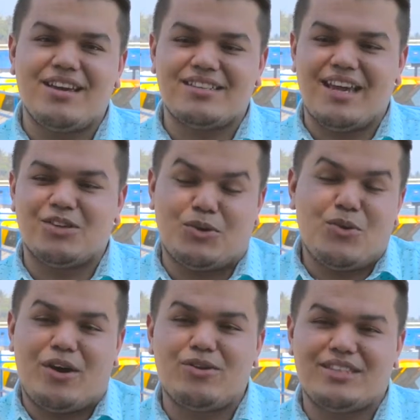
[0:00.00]
ese es el
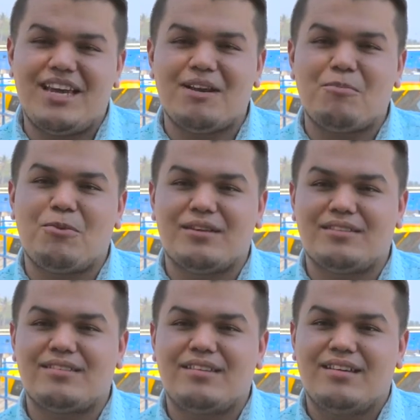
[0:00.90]
sueño que ellos tienen
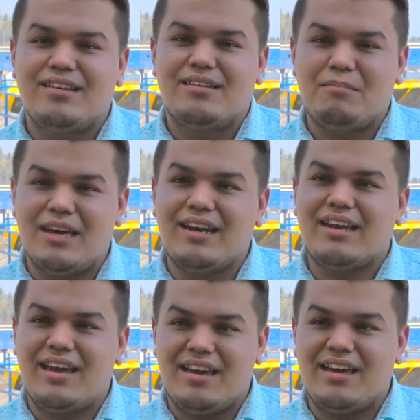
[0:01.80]
pues ver
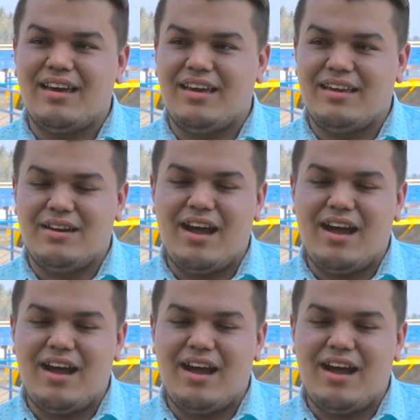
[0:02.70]
que